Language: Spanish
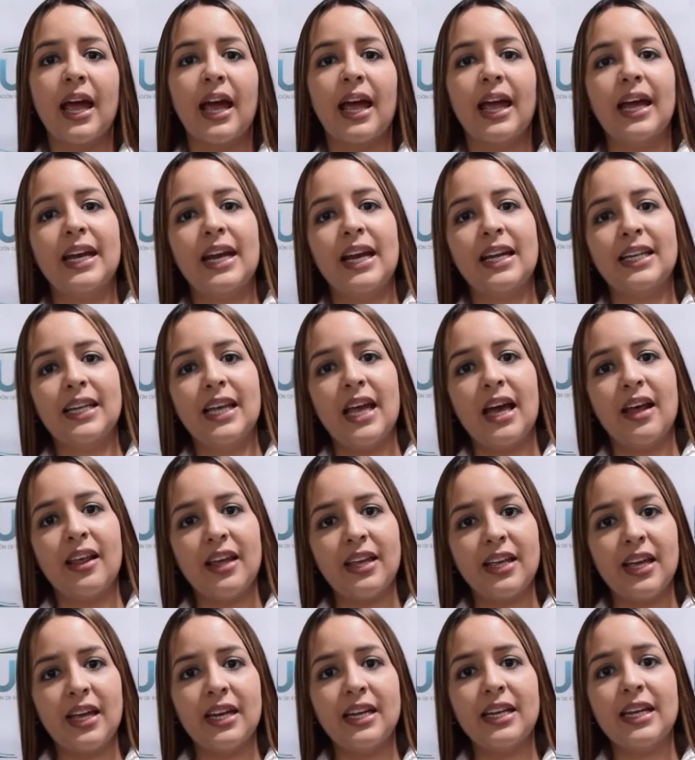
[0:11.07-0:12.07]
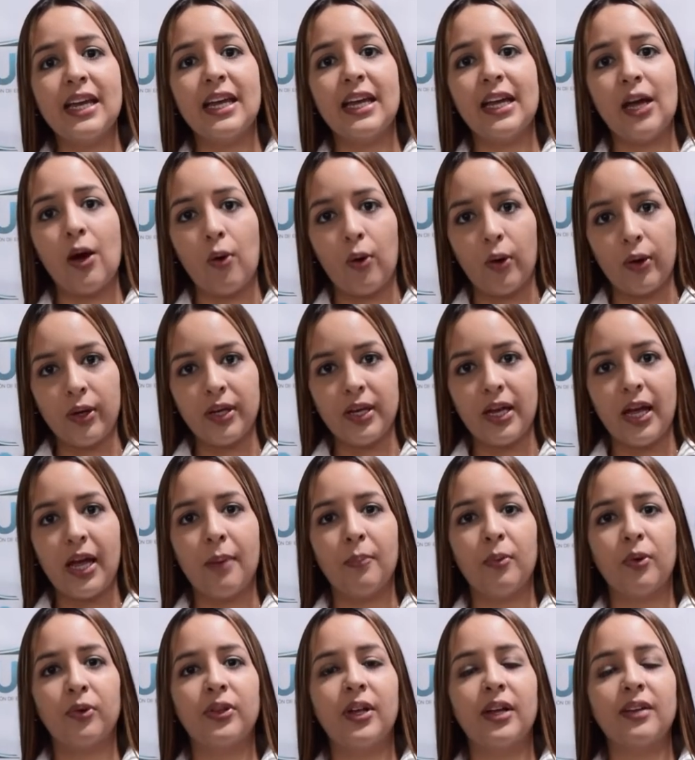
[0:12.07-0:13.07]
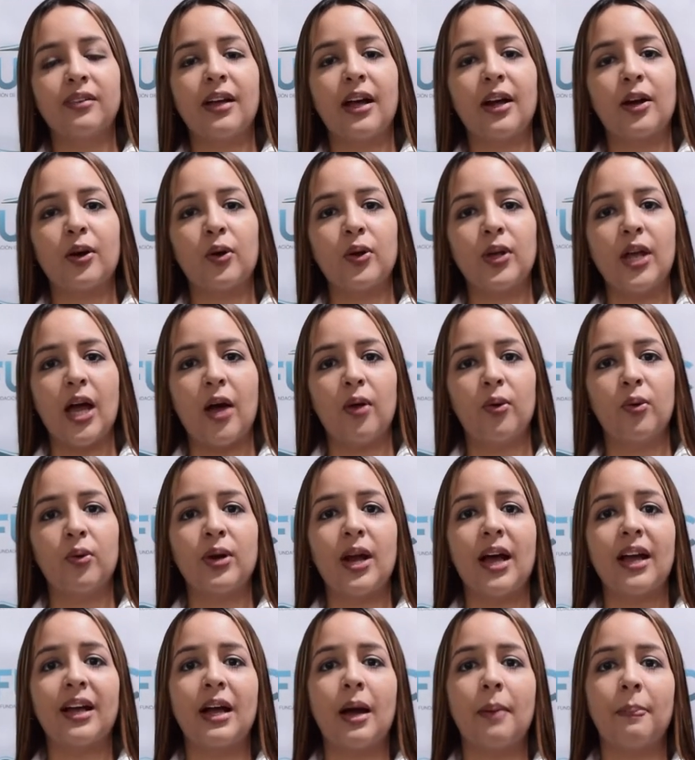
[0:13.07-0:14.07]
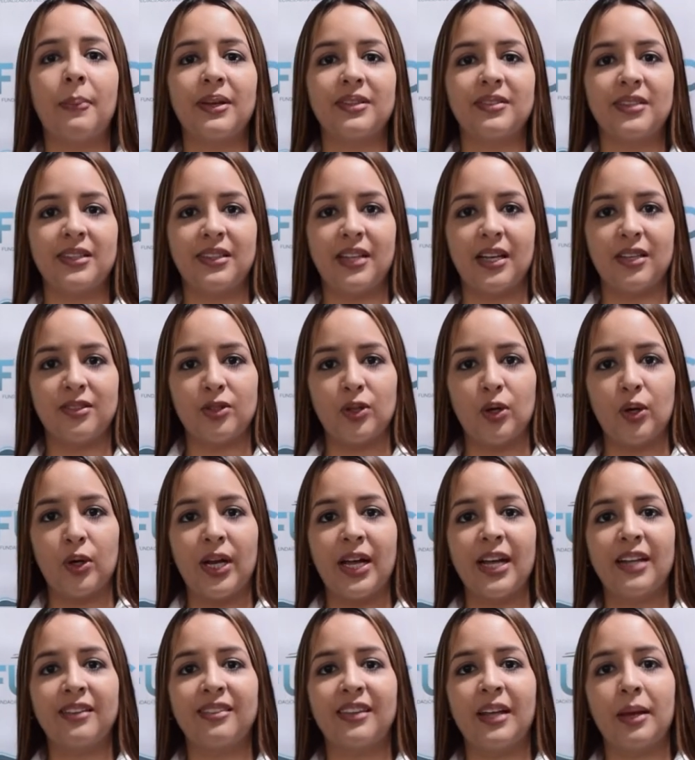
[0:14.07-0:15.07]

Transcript: En el día de ayer y hoy hemos desarrollado unas capacitaciones en